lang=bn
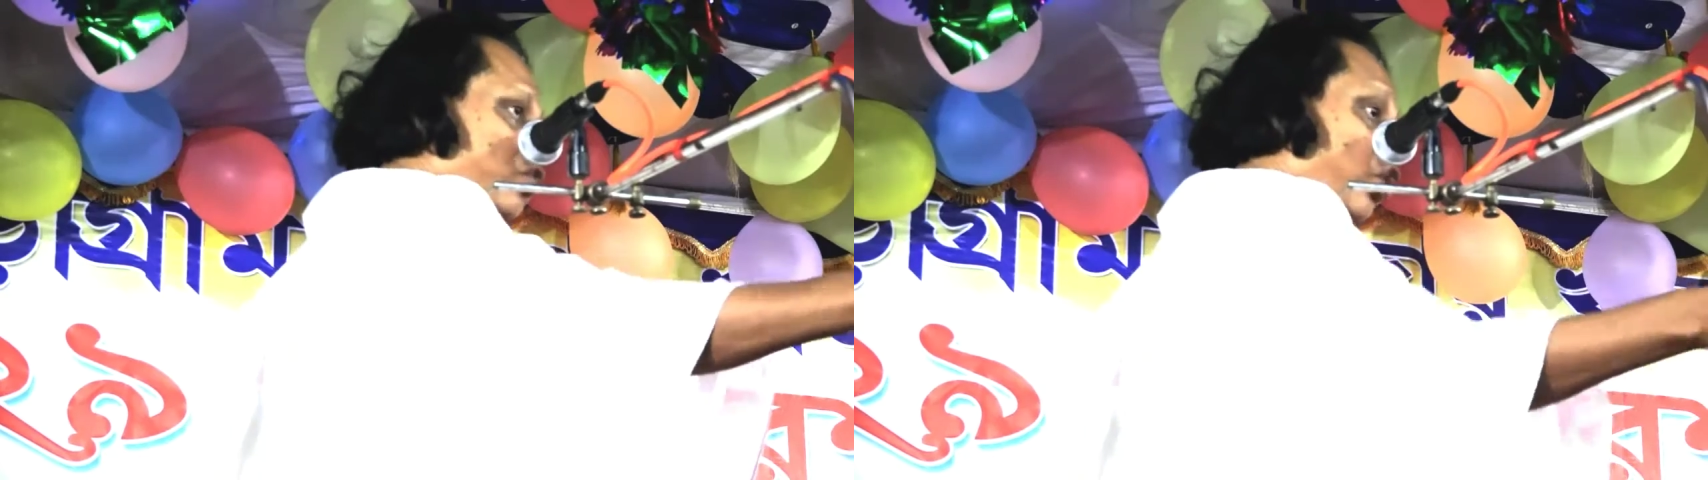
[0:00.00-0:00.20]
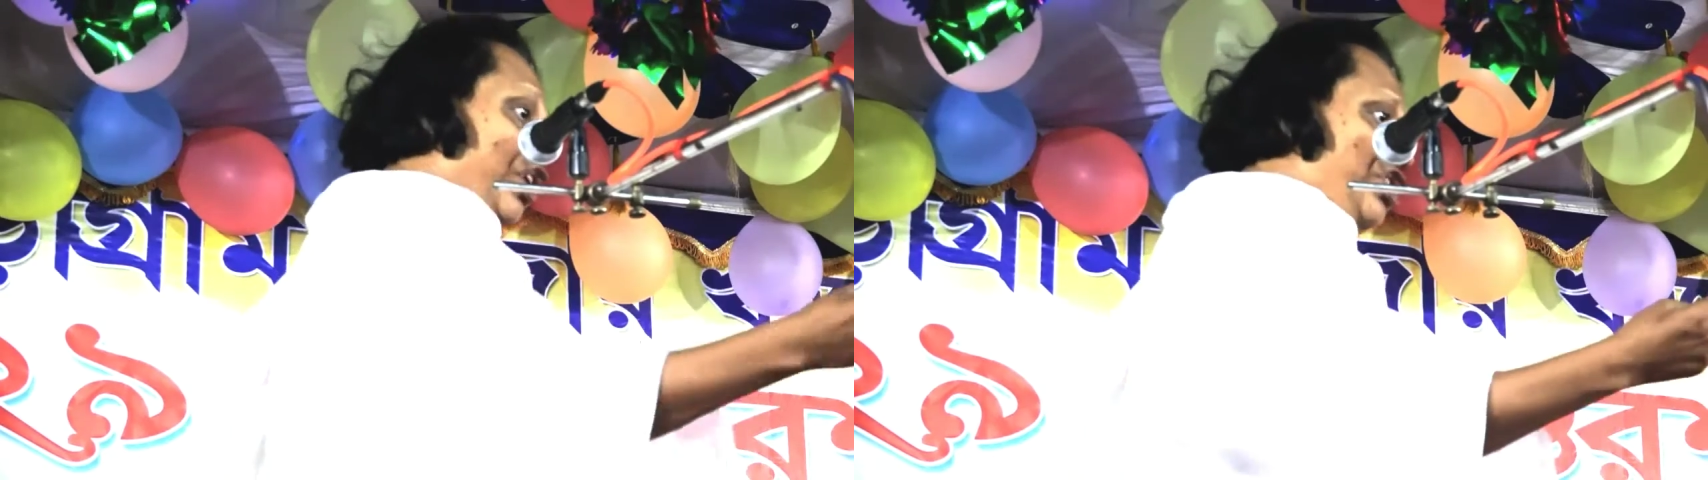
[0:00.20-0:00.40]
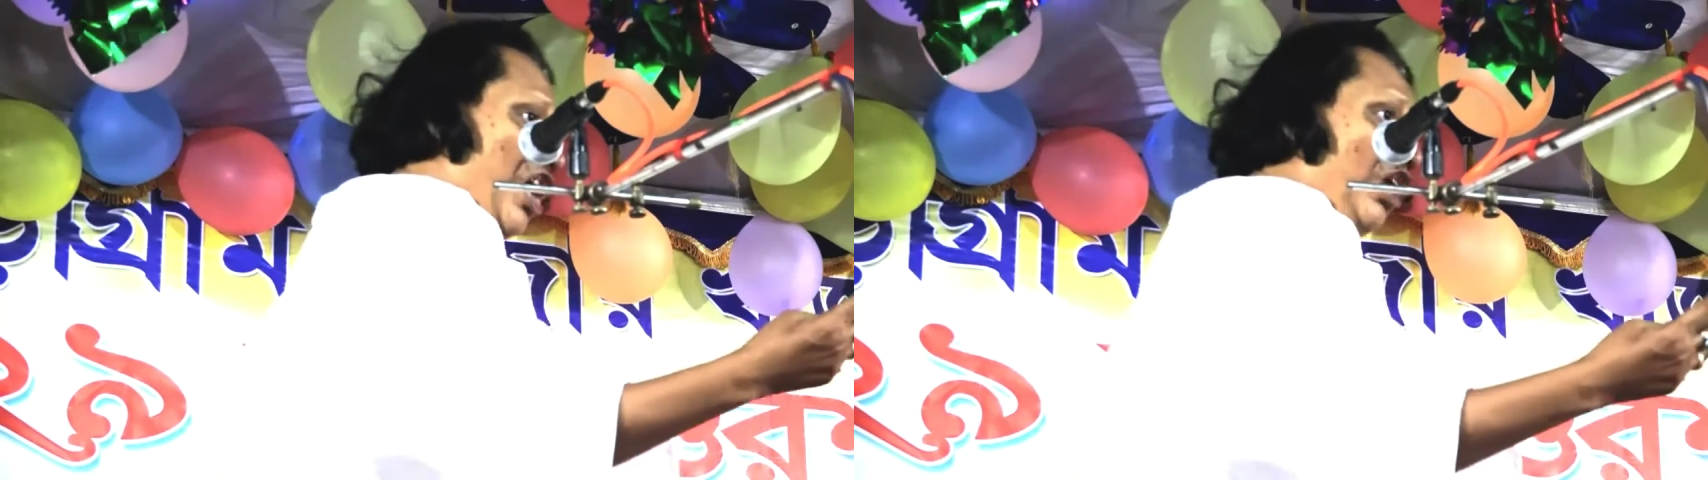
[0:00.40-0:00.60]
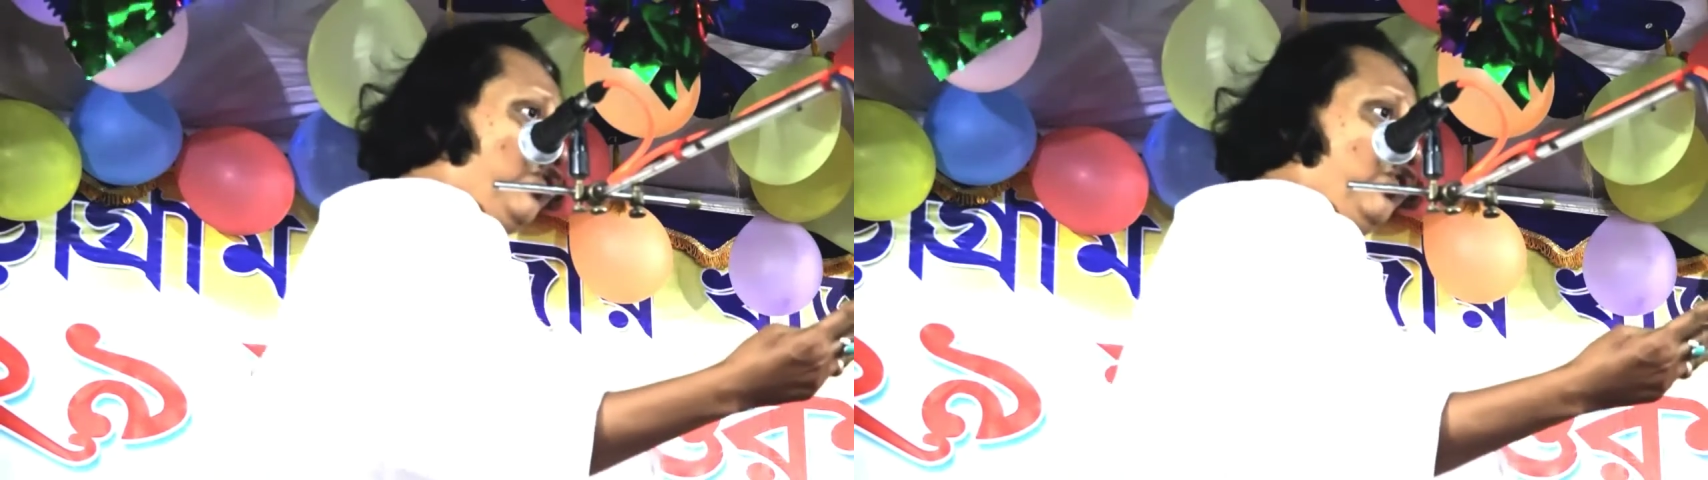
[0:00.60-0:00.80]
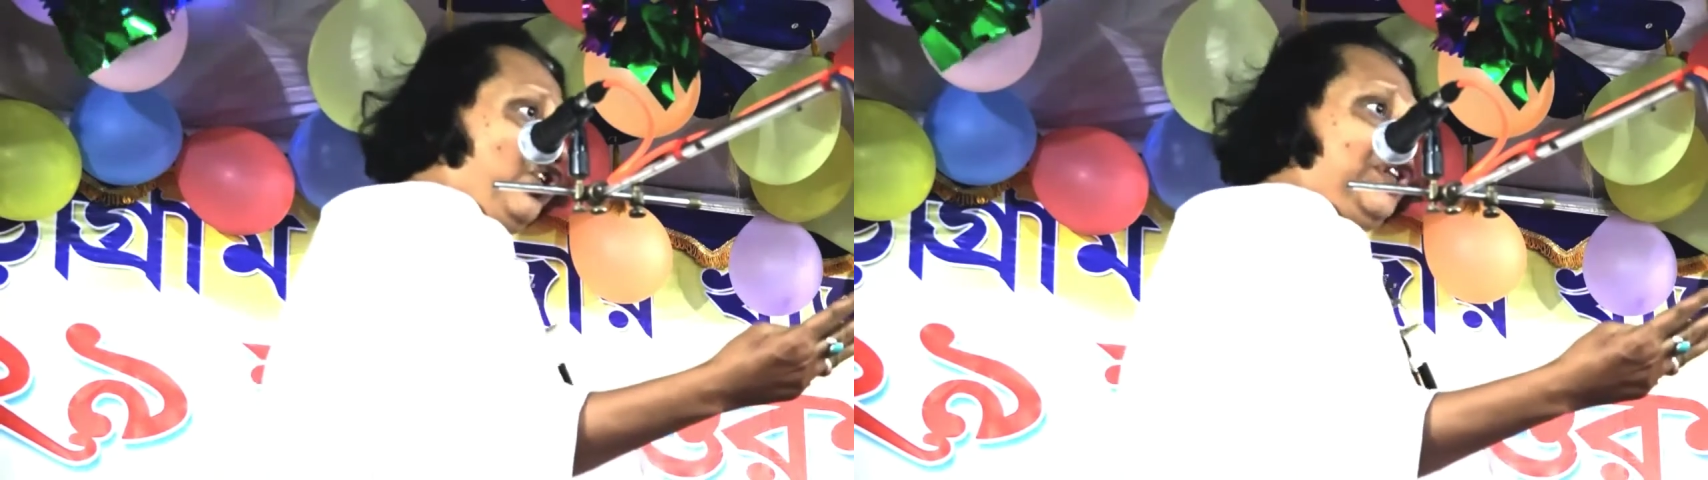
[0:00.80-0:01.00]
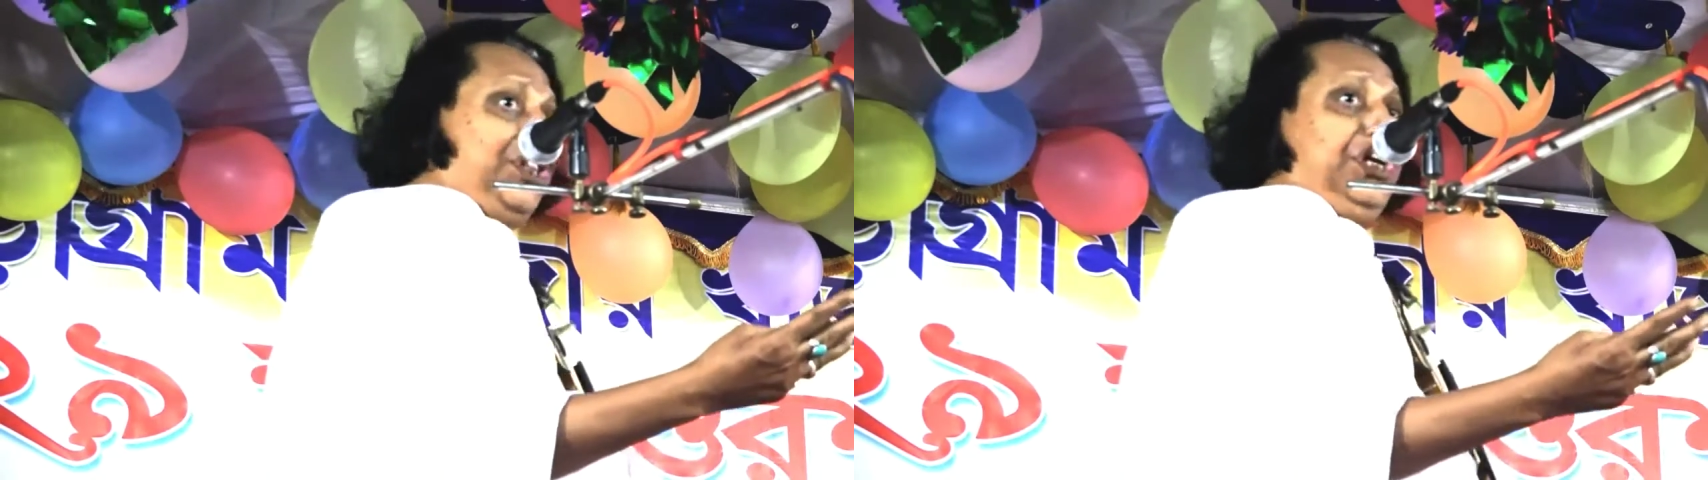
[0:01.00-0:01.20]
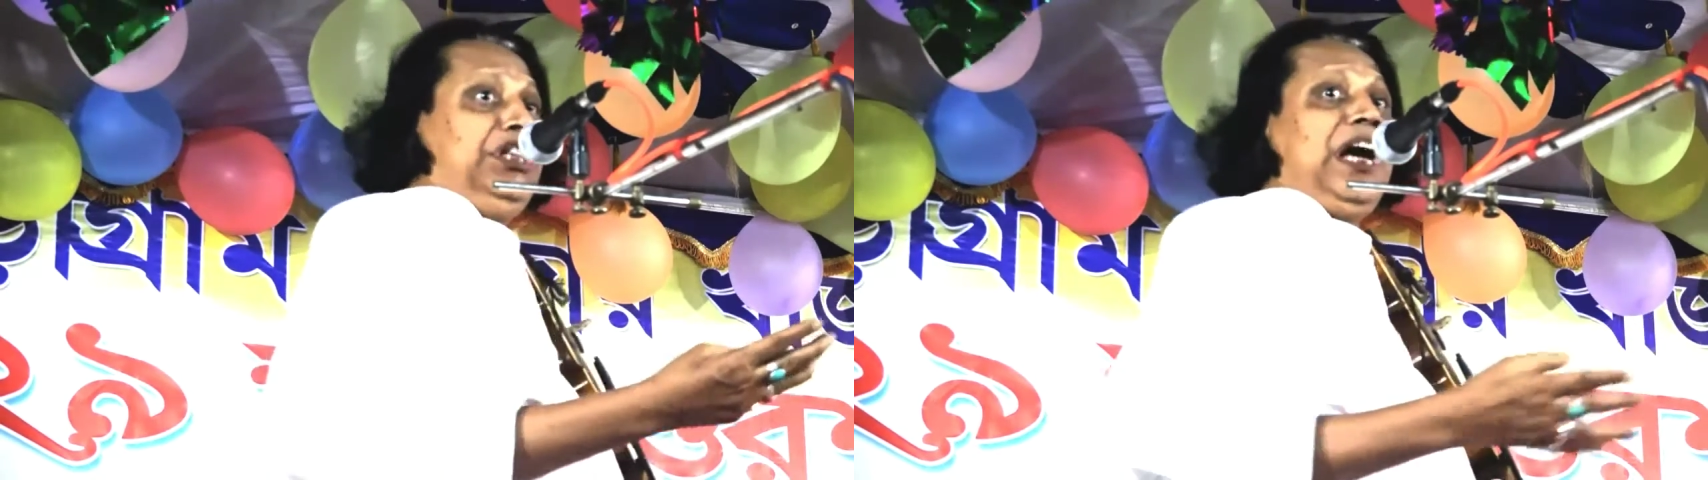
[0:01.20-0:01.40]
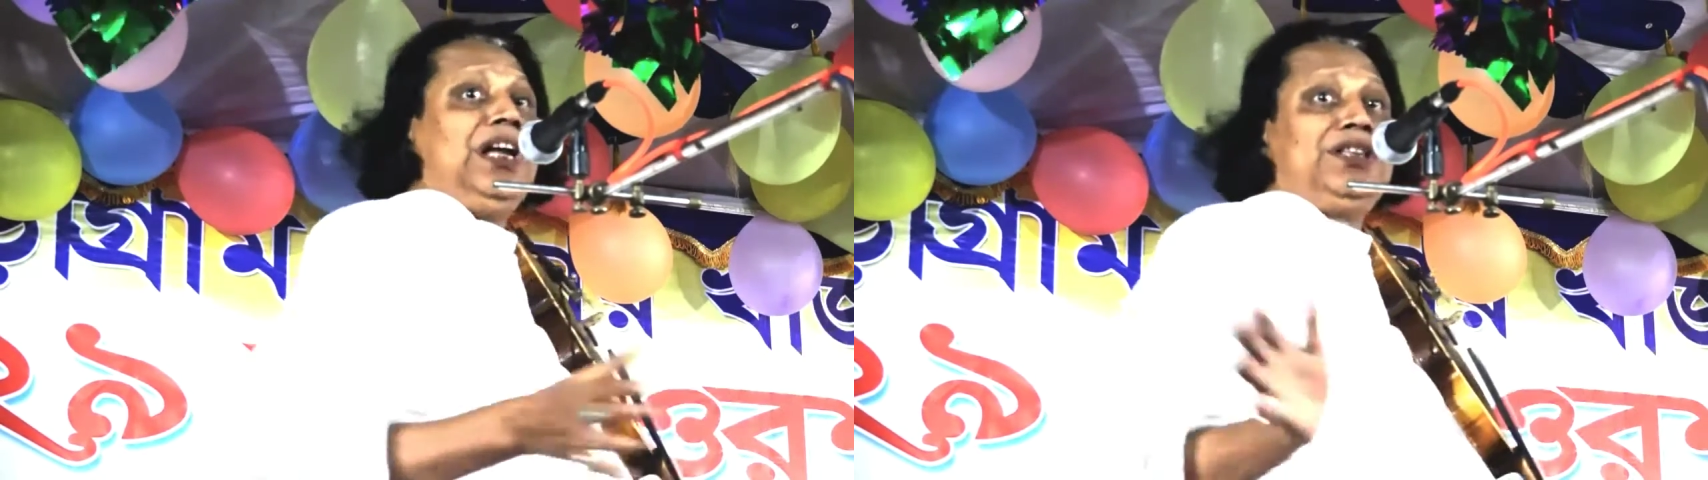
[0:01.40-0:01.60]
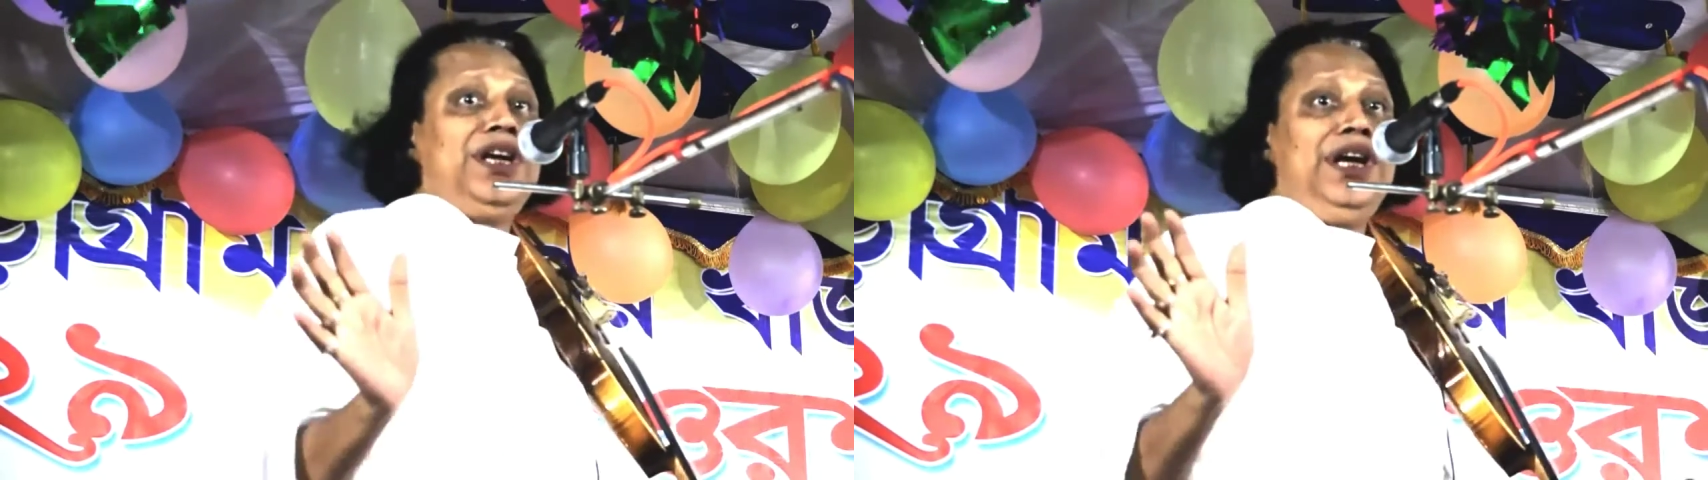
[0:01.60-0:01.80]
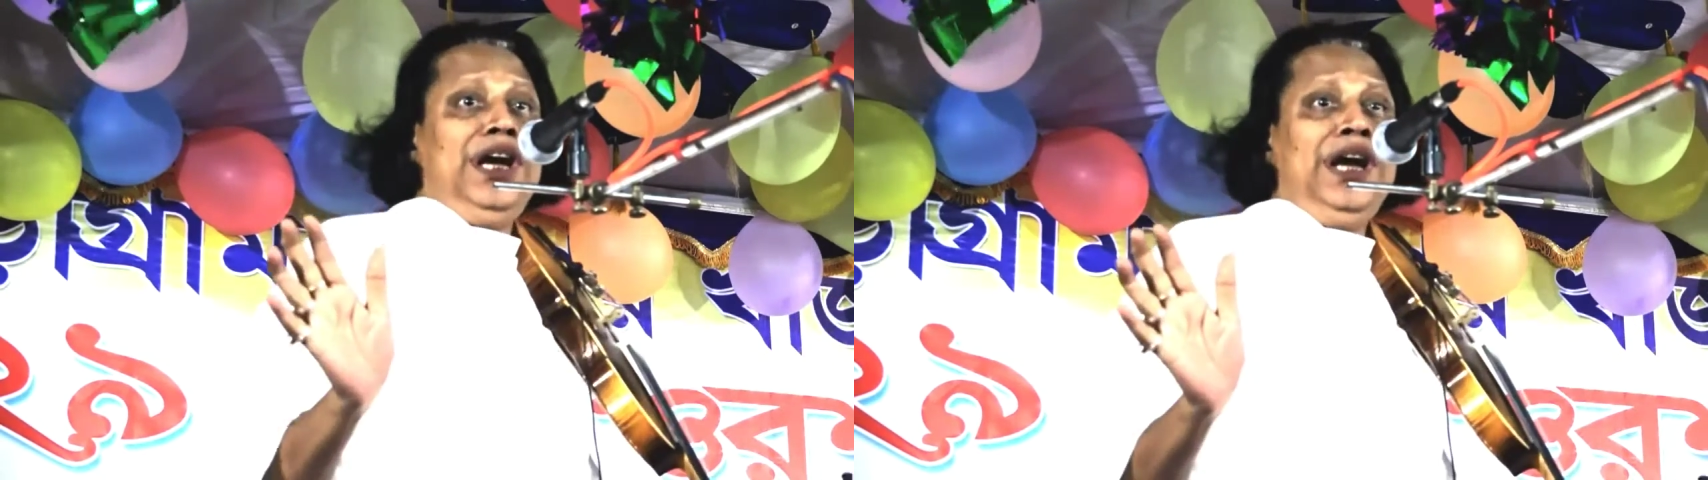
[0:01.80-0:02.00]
চলে সাগর ত্রিধারাতে